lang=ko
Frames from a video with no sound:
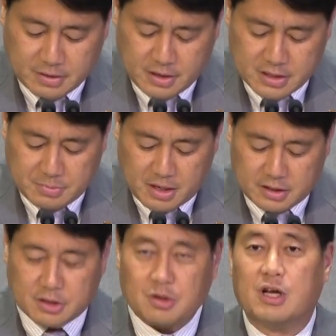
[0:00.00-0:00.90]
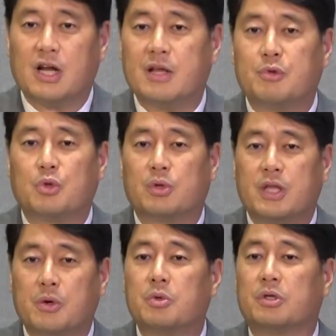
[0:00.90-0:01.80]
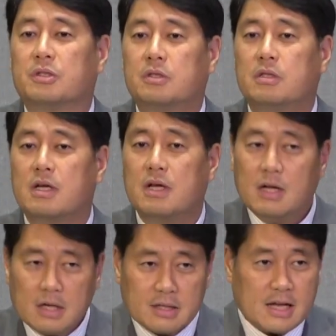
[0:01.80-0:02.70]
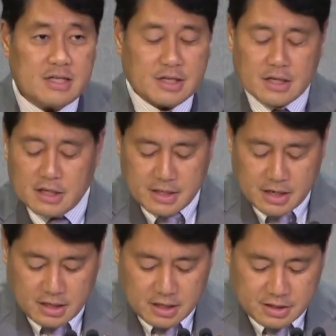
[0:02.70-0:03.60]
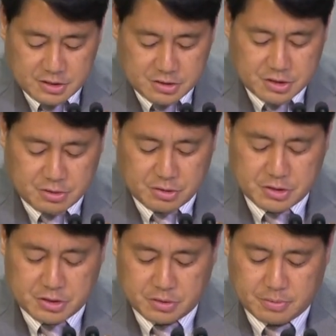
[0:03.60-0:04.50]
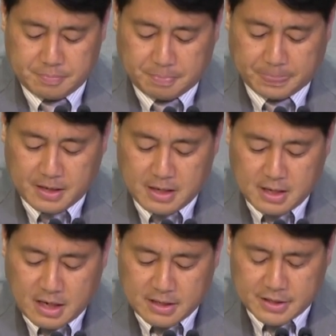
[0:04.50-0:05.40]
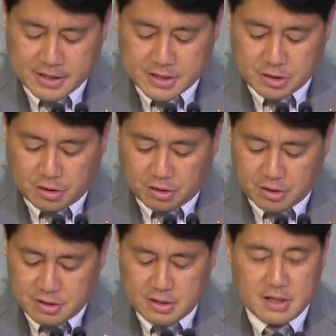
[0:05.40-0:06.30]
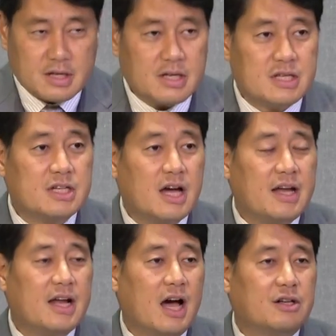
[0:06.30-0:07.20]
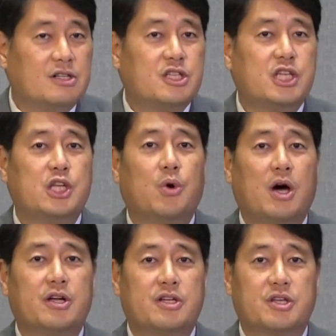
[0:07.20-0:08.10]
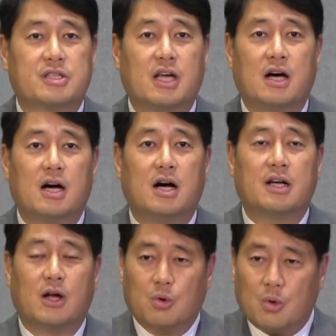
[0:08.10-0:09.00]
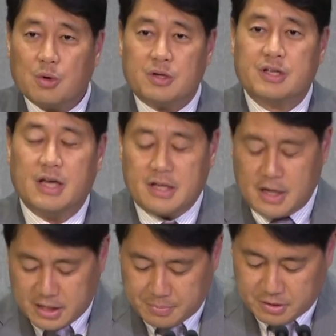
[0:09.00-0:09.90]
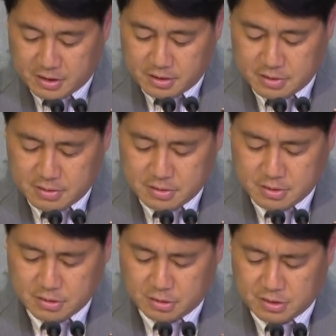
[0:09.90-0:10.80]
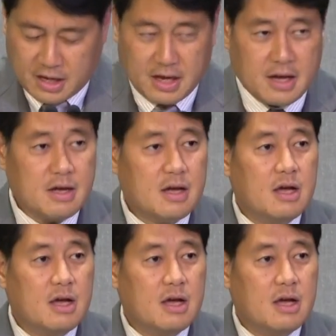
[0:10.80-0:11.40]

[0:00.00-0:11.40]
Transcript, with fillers: 하지만 그런 하나님도 때로는 탄식할 때가 있으신 것이죠. 하나님께서 이스라엘의 악을 치료하려 하셨다라고 그렇게 이야기합니다. 그런데